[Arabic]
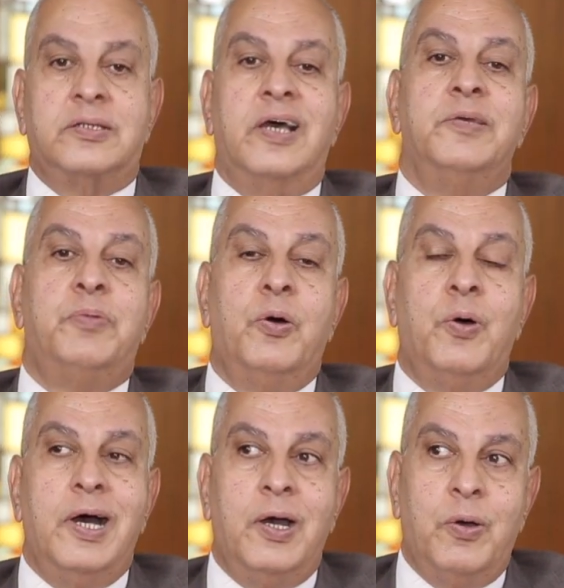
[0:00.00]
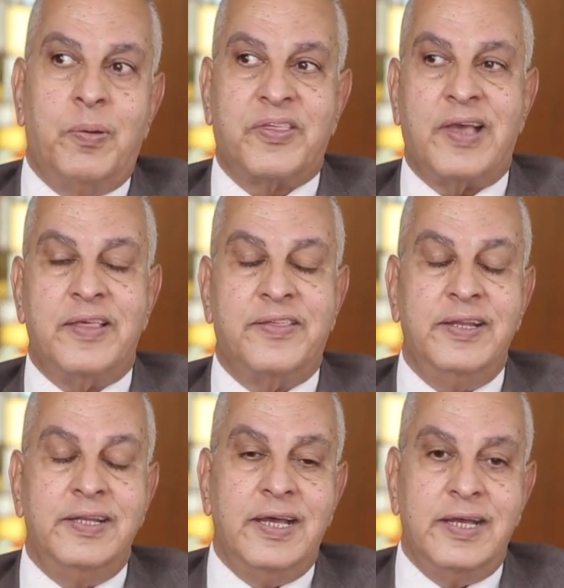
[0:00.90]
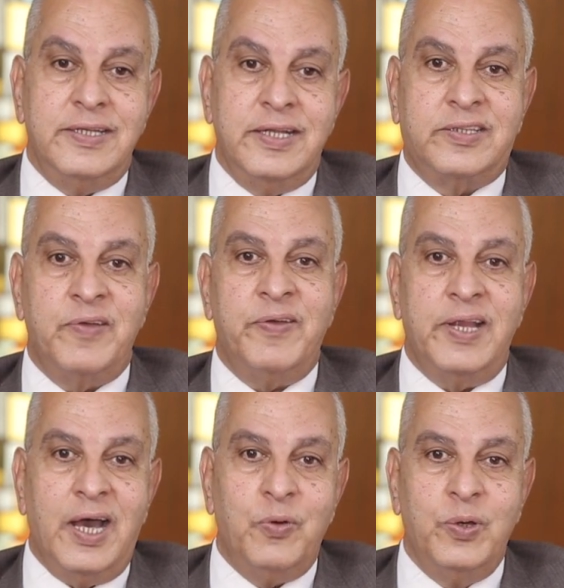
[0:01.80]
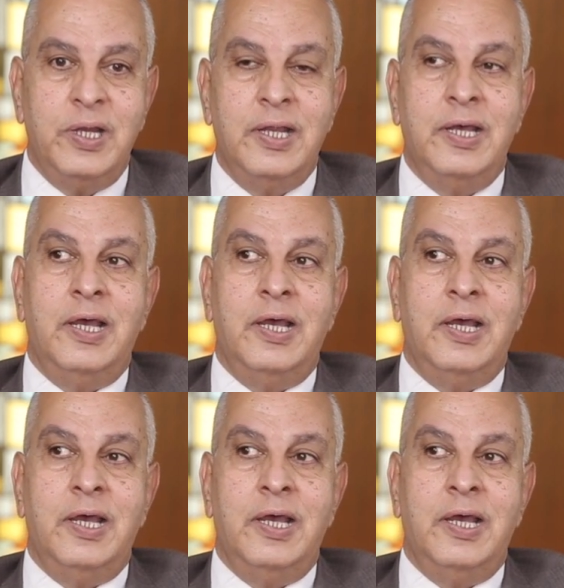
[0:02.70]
طيب هو هو بس عايزين نتفق الاول